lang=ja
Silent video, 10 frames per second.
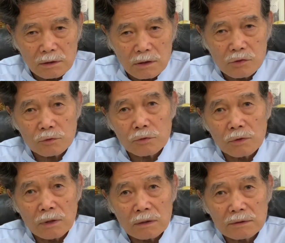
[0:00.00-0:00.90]
以上そう
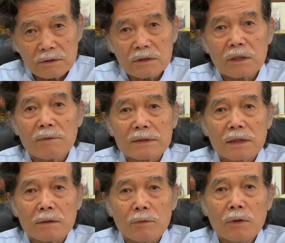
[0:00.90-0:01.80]
いうのが続いてます
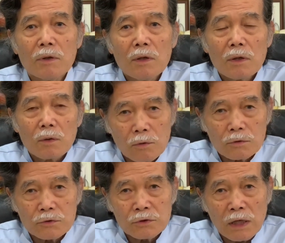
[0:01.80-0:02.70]
けども今
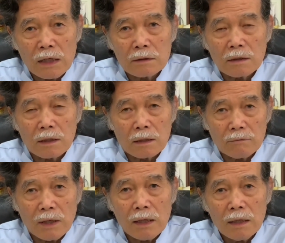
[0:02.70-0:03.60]
週に入ってから
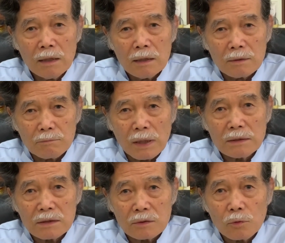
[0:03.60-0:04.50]
は毎
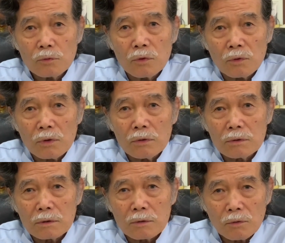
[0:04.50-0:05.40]
日どんどん
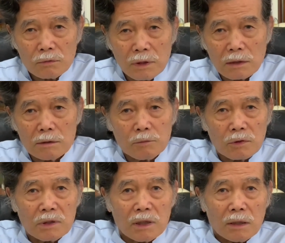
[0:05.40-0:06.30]
こううなぎ
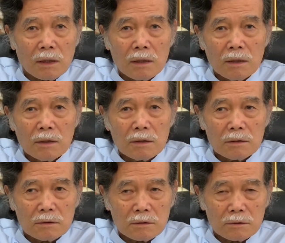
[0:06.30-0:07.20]
登りに
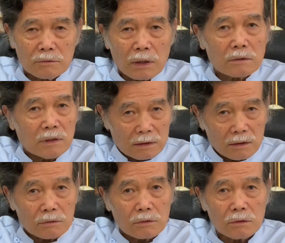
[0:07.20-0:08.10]
悪くなって
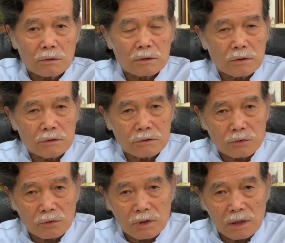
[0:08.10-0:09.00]
るという
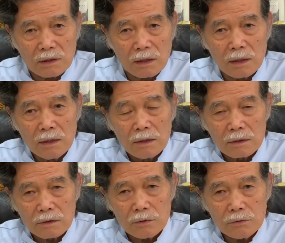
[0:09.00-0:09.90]
状態で
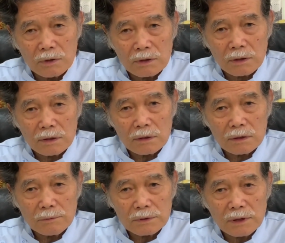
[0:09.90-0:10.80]
今日は
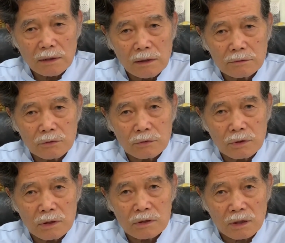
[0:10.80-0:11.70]
最悪と言っ
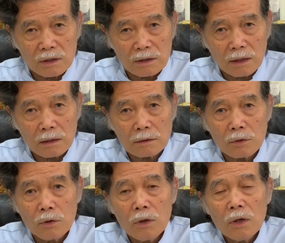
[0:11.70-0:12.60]
ていいんじゃないかな
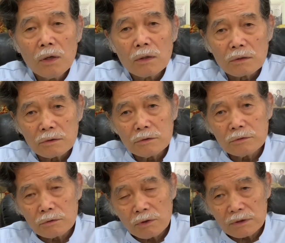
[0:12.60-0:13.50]
とい
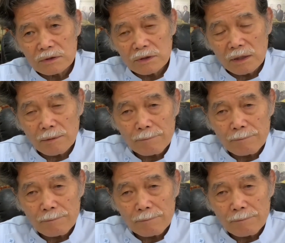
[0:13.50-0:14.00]
うのがですね